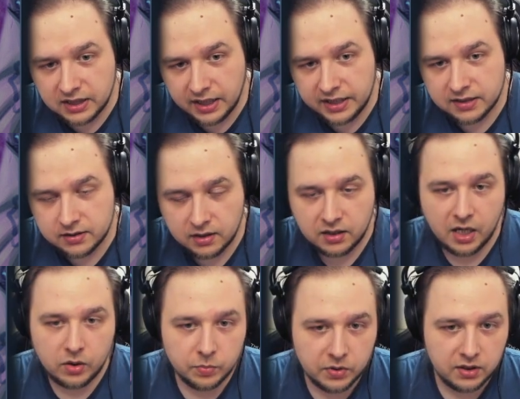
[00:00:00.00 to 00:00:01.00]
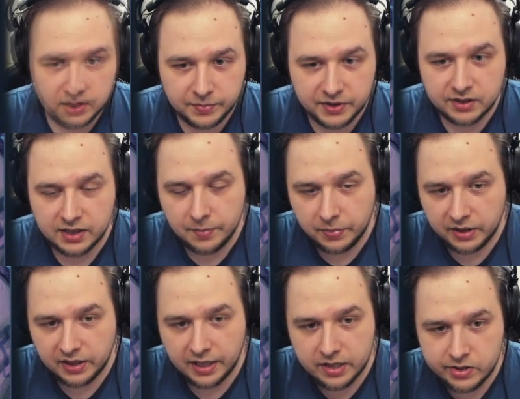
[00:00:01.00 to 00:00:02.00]
да, если ты на каком-то слип дисепе
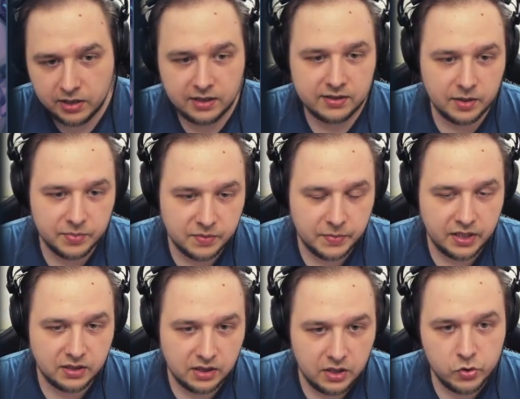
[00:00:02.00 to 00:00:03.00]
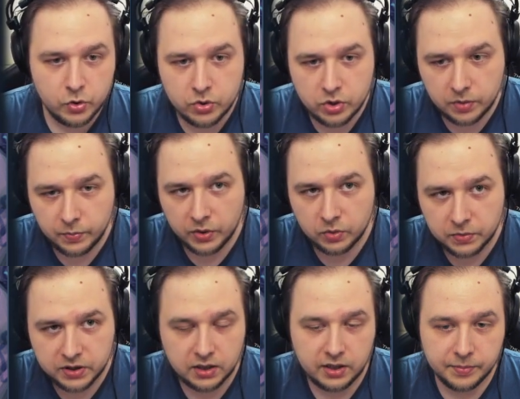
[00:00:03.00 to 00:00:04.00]
играешь или на слип смерти, и еще что-то
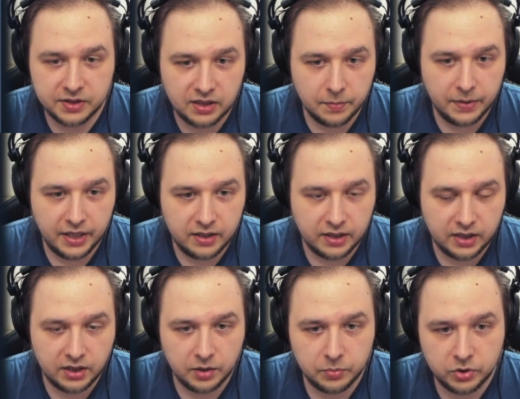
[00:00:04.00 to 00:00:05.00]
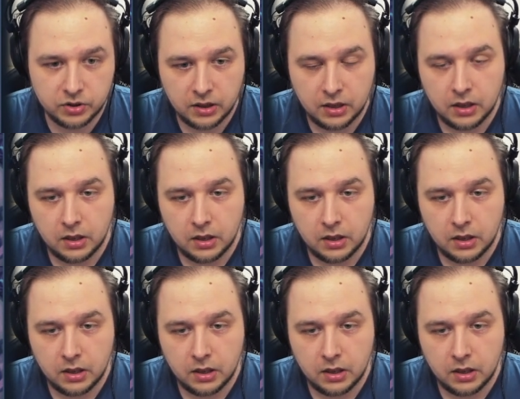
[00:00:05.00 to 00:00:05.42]
придумать, или там на зомбях каких-нибудь,